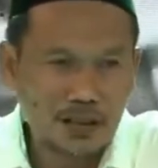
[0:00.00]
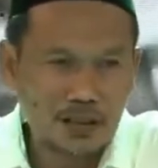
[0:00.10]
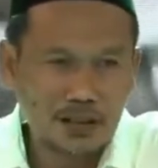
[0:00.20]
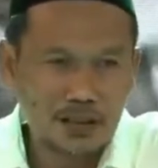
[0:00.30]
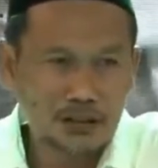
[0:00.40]

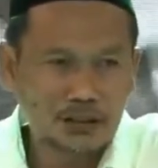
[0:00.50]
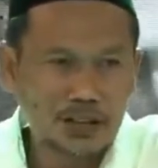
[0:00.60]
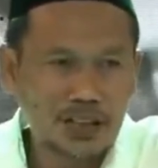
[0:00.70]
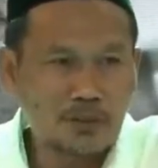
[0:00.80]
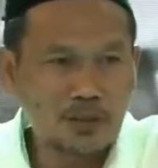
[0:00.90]
itu
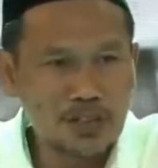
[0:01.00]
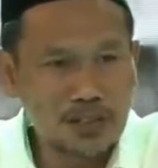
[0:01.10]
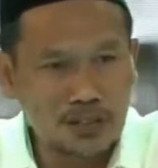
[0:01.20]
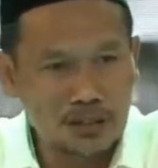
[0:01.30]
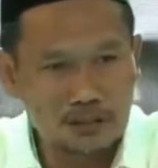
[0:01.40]
lil
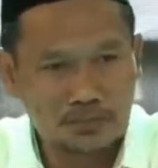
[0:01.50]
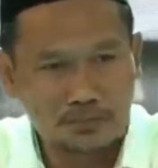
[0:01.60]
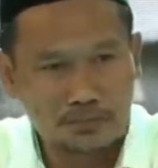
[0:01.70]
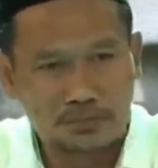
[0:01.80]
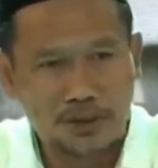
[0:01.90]
mau'idah
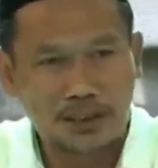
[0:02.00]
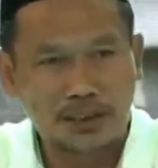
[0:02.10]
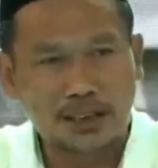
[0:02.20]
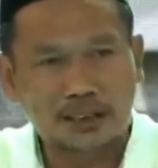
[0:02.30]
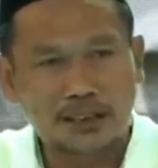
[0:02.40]

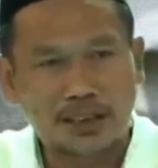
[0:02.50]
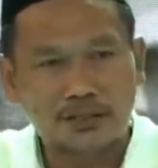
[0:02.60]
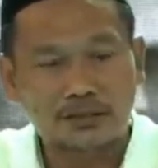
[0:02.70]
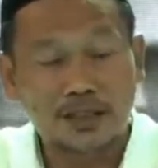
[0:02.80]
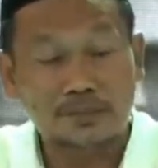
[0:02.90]
Buktinya setelah
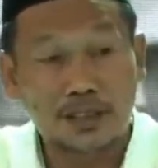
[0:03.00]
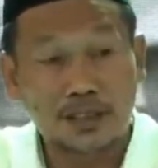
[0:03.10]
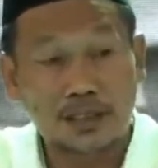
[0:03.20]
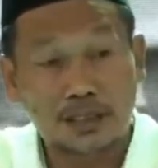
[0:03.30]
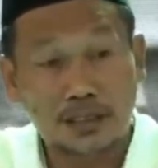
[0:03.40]
itu Nabi
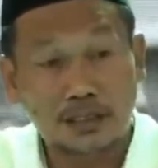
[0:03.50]
ngendikan